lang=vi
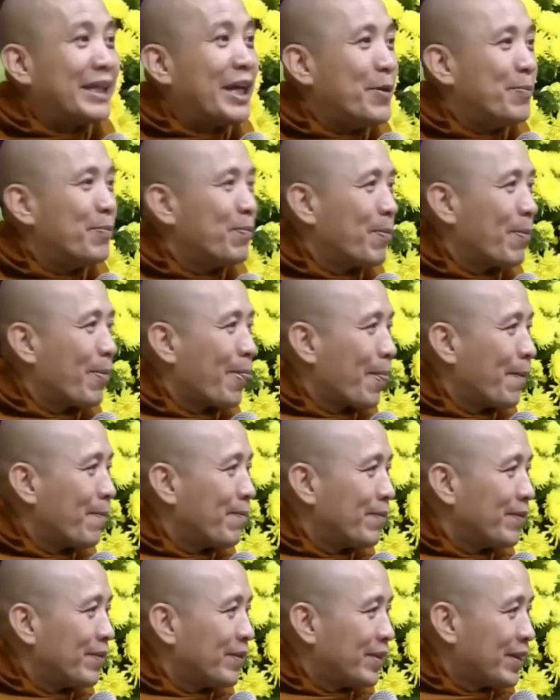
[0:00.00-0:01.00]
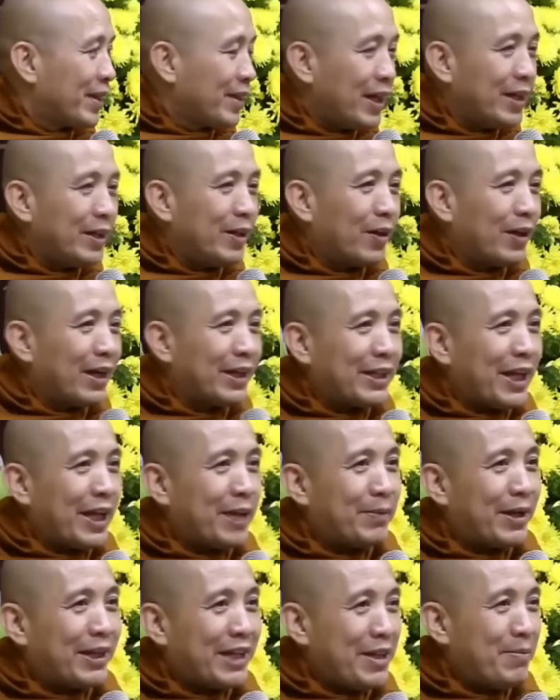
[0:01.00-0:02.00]
tăng thêm chứ đừng có cái
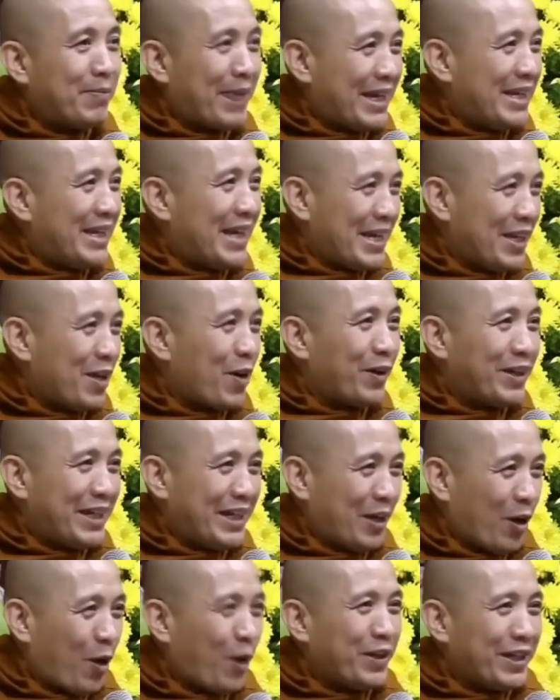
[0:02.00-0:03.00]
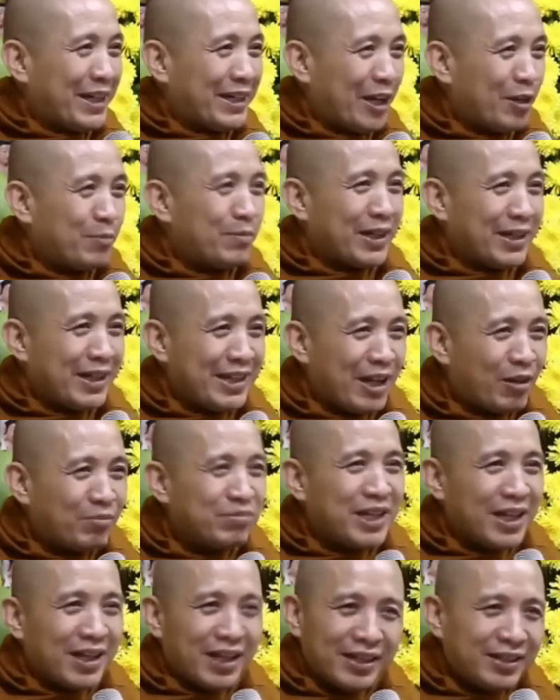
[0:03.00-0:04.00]
chuyện mà đi mây về gió đi có về không mà đi
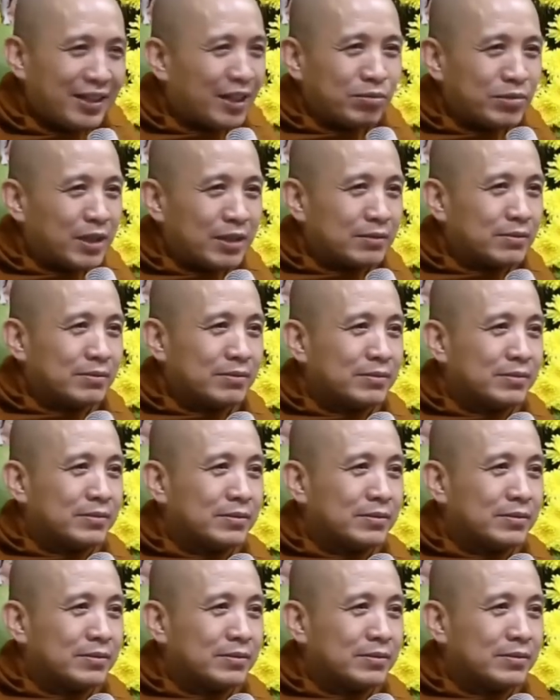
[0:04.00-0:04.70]
đông về ít là không được